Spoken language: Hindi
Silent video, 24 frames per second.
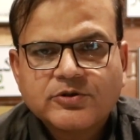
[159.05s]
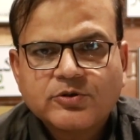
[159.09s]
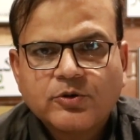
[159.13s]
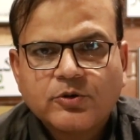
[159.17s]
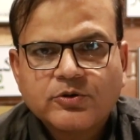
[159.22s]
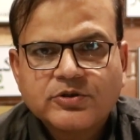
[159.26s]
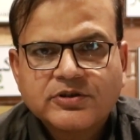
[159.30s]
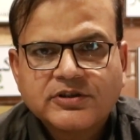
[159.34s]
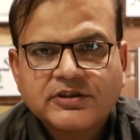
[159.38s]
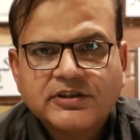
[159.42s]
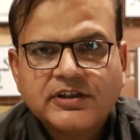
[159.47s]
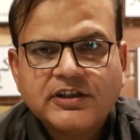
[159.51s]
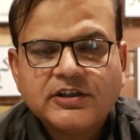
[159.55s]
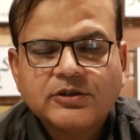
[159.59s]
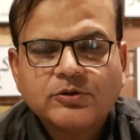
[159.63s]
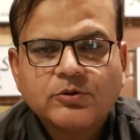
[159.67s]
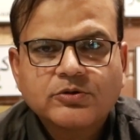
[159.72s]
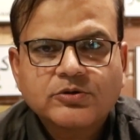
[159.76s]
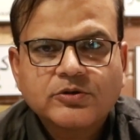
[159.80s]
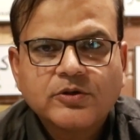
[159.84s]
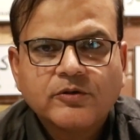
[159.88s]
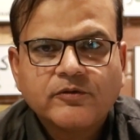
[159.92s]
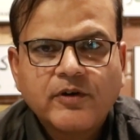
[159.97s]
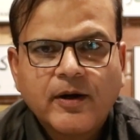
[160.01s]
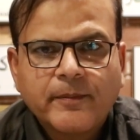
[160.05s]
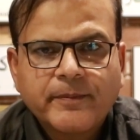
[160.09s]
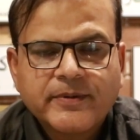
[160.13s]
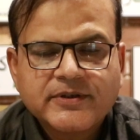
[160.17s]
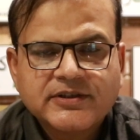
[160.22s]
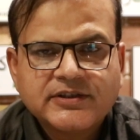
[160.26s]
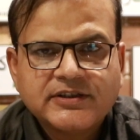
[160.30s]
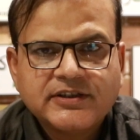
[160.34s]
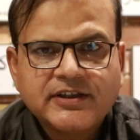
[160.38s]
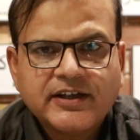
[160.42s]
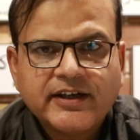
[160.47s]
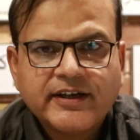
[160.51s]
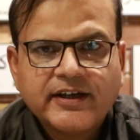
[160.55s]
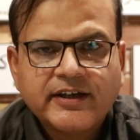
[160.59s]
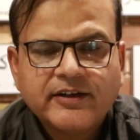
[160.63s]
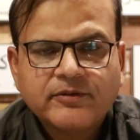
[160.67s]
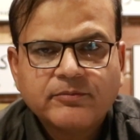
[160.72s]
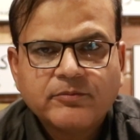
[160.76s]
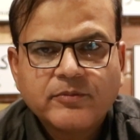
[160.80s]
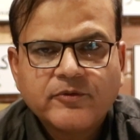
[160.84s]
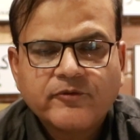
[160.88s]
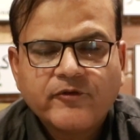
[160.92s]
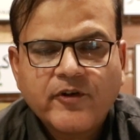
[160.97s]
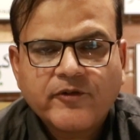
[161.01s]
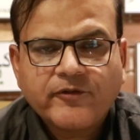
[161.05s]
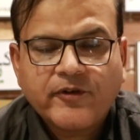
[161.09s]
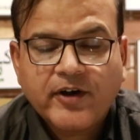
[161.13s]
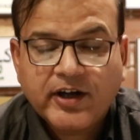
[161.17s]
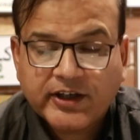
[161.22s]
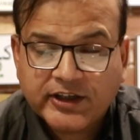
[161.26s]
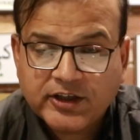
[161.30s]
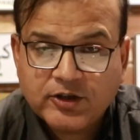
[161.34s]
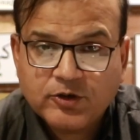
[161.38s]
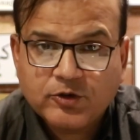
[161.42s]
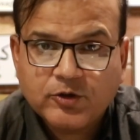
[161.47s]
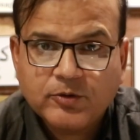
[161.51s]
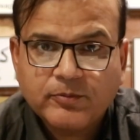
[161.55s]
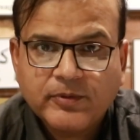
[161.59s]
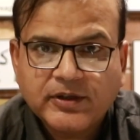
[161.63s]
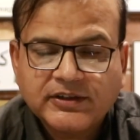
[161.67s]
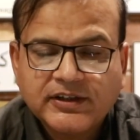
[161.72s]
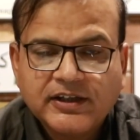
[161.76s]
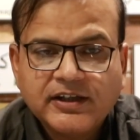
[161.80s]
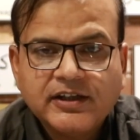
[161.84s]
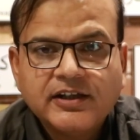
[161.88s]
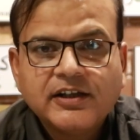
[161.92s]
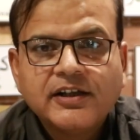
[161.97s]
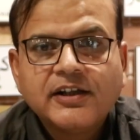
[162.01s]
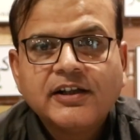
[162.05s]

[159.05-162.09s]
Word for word: सोच थी तो उसको वापस लिया है वफाकी हुकूमत ने